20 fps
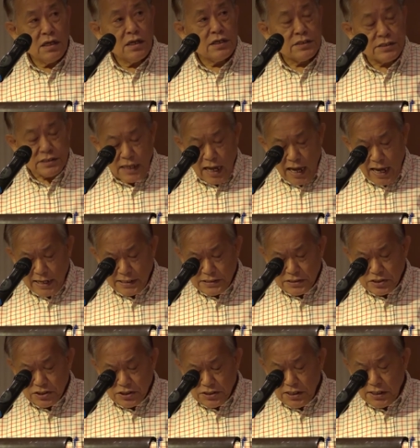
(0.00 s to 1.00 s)
沙
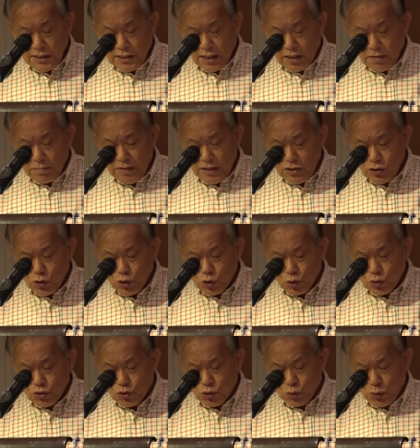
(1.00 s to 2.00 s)
是一个民
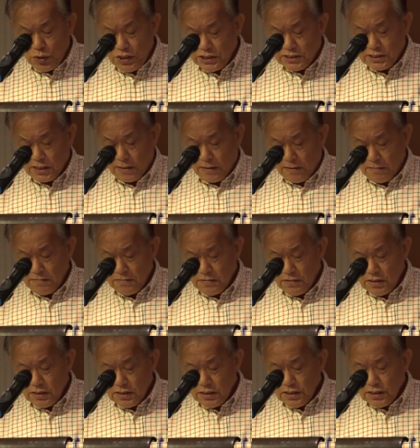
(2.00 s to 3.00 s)
族主义者，
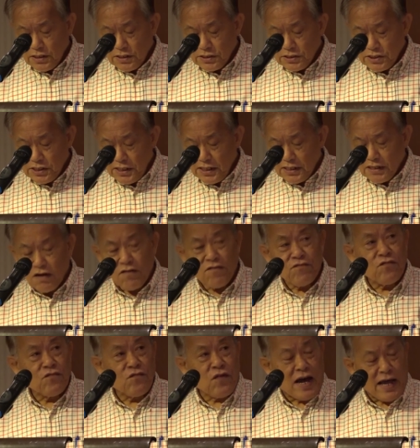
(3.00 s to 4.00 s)
是一个
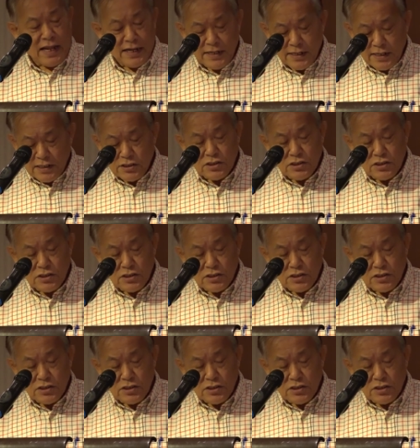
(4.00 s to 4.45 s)
反